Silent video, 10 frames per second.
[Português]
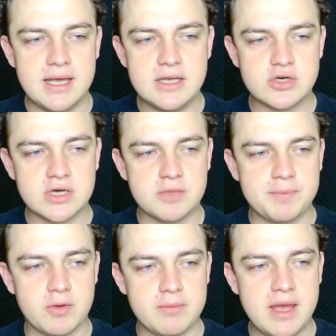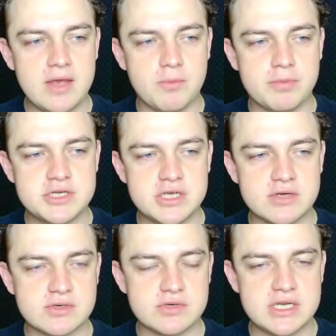Ele jogando pelo meio, eu
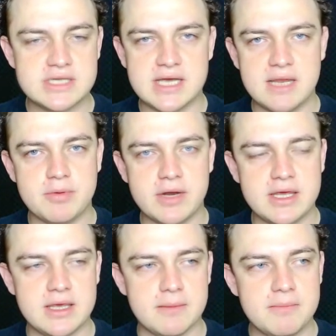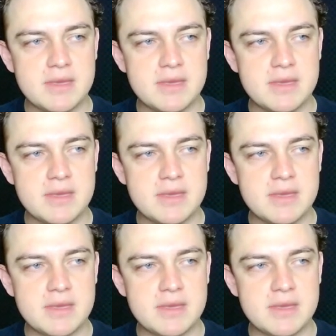podia utilizar ele por aqui.